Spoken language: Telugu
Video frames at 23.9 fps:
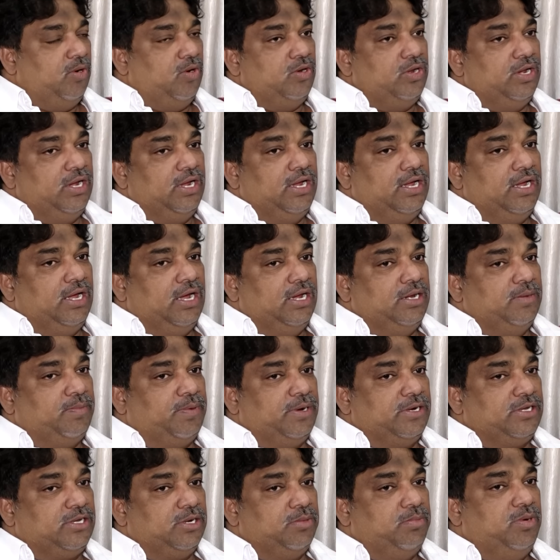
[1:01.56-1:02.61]
బాగున్నాయి ఆయన
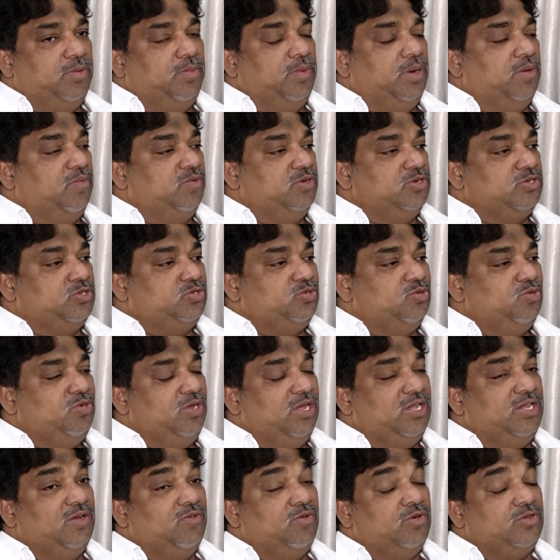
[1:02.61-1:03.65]
పట్టభూమి అవ్వచ్చు
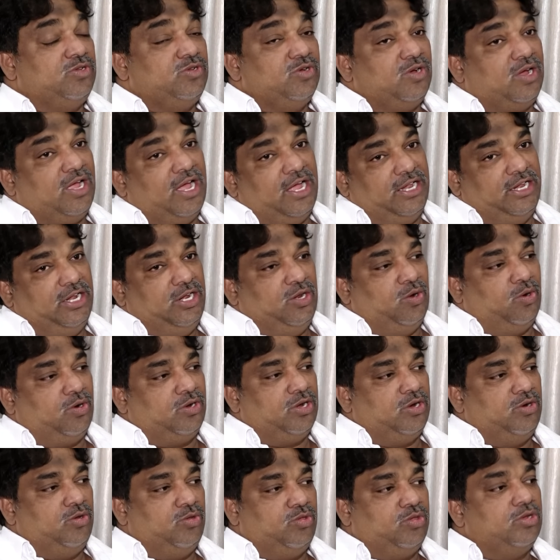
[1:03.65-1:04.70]
ఇవన్నీ అవ్వచ్చు కానీ నేను
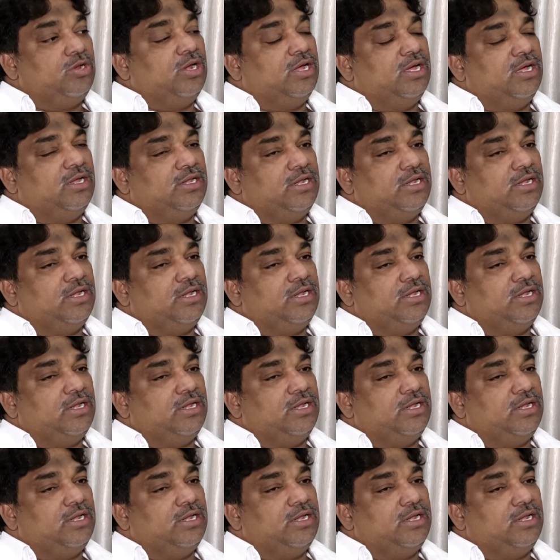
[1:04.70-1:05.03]
ఒకటి అడుగుతున్నా